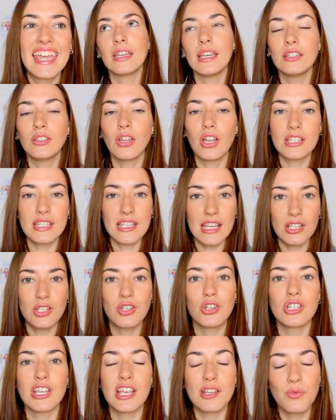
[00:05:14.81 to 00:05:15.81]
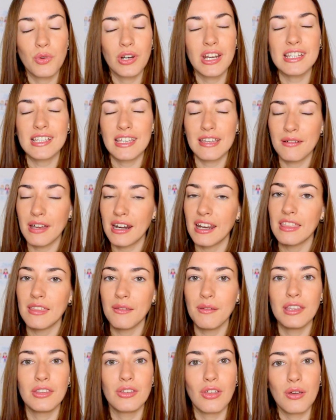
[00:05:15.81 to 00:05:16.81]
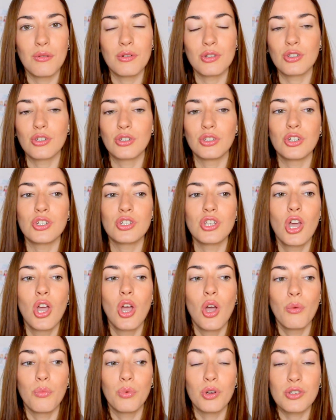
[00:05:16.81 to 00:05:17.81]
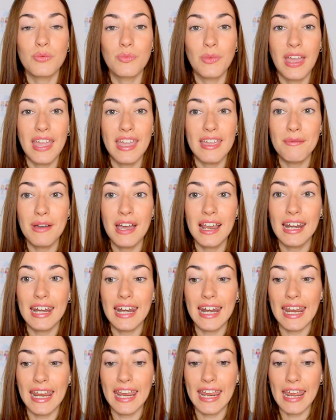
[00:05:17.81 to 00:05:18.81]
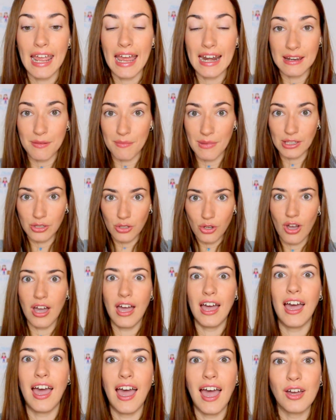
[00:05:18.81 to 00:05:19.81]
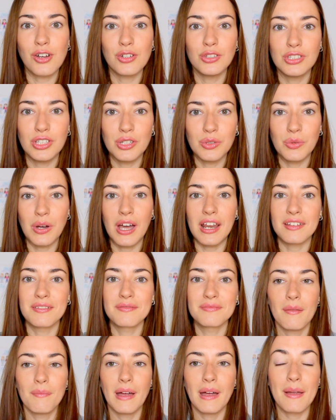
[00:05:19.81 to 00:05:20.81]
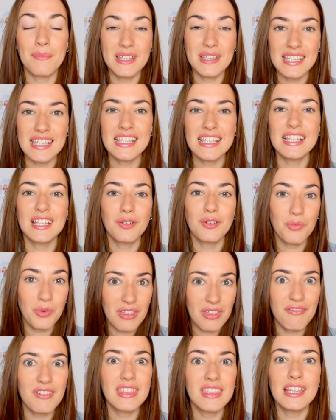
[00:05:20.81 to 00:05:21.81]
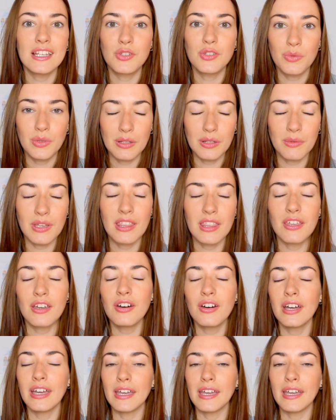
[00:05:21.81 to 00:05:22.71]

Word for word: Y todas esas cosas buenas que iba recibiendo de vosotros, pues me iban eh, animando a, continuar. Para mí sigue siendo muy difícil subir vídeo.